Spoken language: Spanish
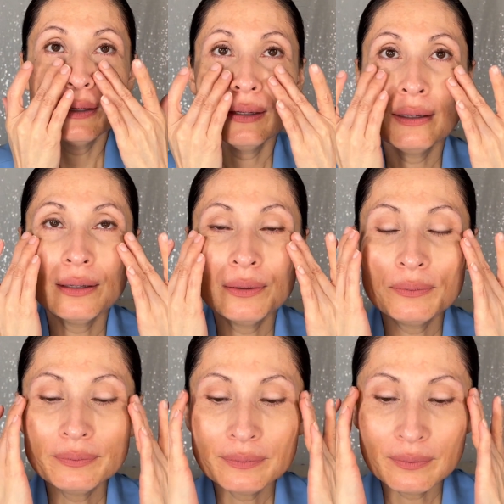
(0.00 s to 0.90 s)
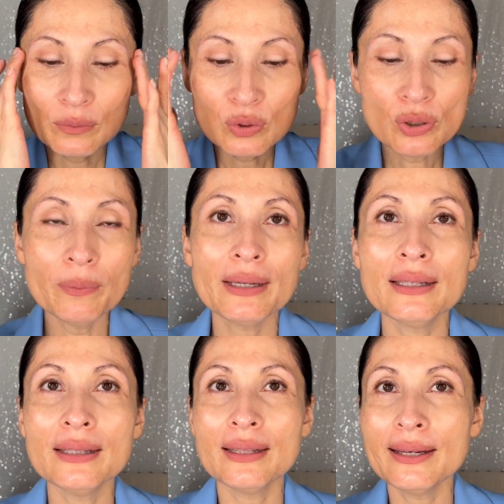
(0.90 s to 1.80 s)
eh, muchos me
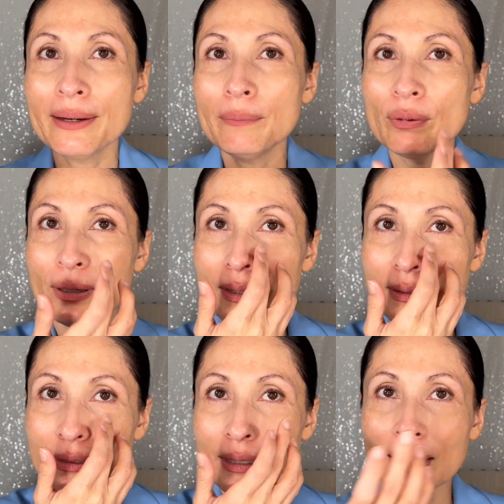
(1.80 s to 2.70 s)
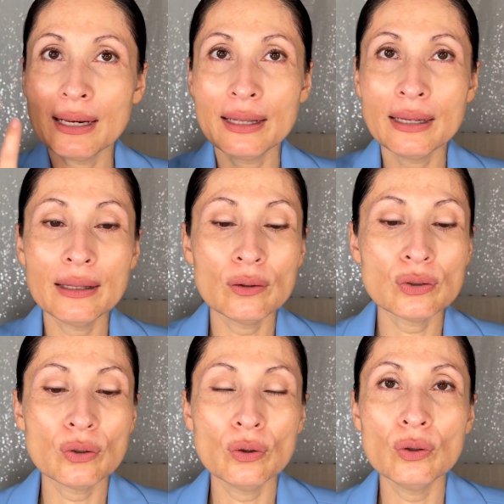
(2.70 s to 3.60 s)
critican porque dicen que el área de
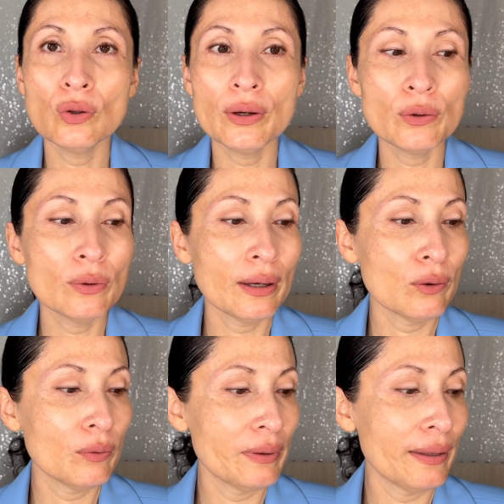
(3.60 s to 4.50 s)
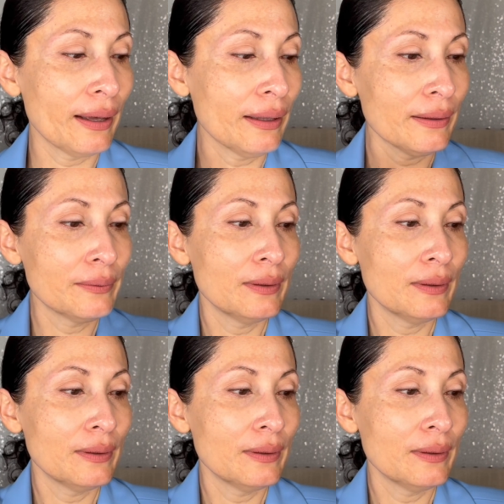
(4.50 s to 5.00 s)
los ojos no ayuda con mi edad.